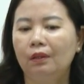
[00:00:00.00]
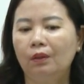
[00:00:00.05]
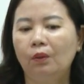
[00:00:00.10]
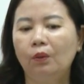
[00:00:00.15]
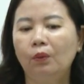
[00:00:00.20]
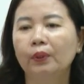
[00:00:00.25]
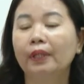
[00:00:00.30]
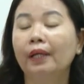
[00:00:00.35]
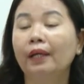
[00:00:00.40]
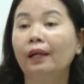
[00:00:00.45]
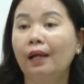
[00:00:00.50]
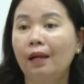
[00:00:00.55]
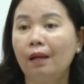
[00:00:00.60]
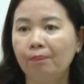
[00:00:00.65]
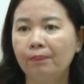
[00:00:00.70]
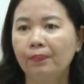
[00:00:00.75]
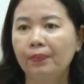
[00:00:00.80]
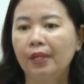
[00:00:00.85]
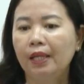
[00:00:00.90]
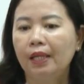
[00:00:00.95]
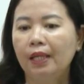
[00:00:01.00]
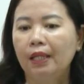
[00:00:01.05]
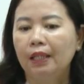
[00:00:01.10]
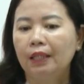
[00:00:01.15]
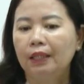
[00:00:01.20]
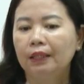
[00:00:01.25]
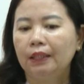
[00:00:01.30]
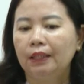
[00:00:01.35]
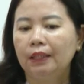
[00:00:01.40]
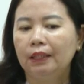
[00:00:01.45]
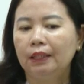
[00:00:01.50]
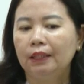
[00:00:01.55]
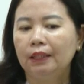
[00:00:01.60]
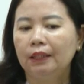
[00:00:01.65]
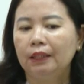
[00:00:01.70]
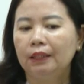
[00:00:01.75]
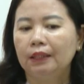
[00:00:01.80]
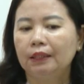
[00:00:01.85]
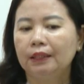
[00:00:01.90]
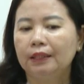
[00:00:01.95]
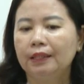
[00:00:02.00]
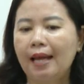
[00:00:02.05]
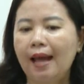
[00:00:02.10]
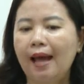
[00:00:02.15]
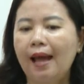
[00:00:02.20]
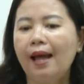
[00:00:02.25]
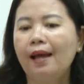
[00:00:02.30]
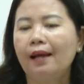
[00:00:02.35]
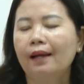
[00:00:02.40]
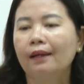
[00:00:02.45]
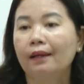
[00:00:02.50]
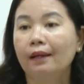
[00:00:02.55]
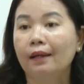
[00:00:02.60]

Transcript: hội các cấp thì đã